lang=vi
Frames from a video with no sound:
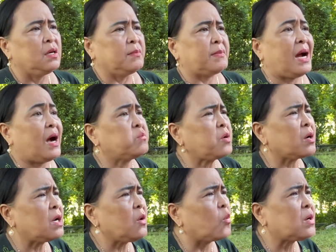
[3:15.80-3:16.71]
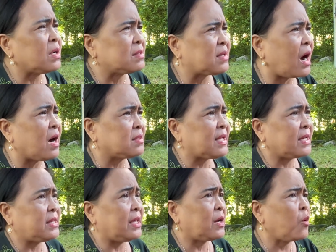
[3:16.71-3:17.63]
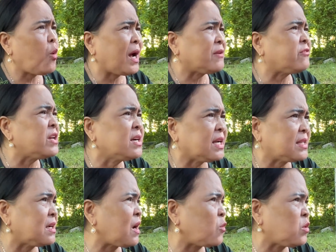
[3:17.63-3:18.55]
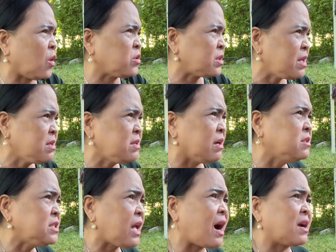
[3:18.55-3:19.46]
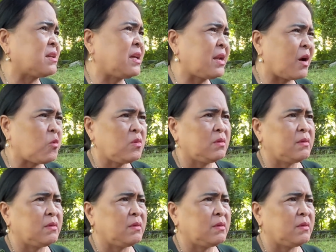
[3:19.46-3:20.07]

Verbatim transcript: mà không có cái lũ cần cờn này thì cái hoa viên anh nó đâu có nổi tiếng dữ thần vậy đâu